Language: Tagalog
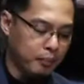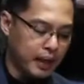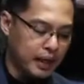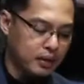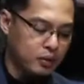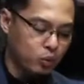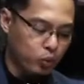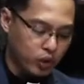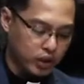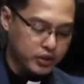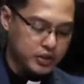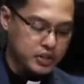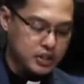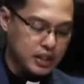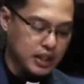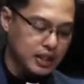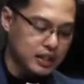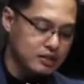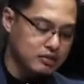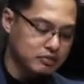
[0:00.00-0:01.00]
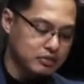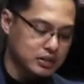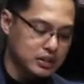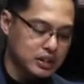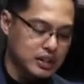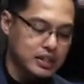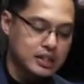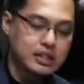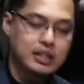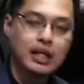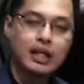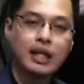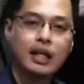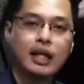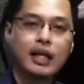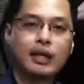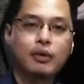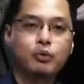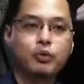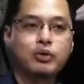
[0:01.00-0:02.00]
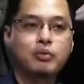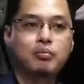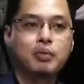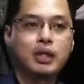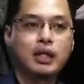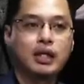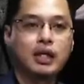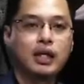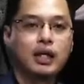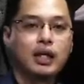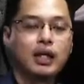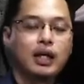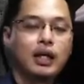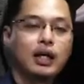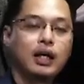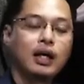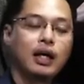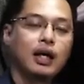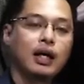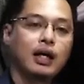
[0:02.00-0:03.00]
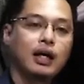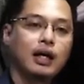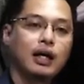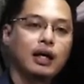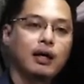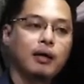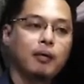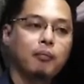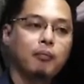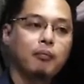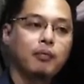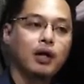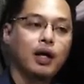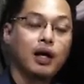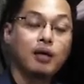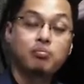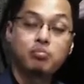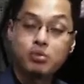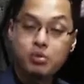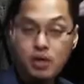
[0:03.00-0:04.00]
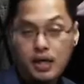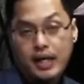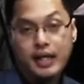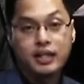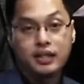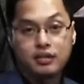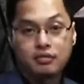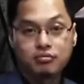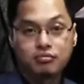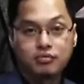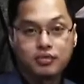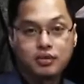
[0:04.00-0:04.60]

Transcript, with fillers: my word study for this Sunday would be uh, uh, buhay.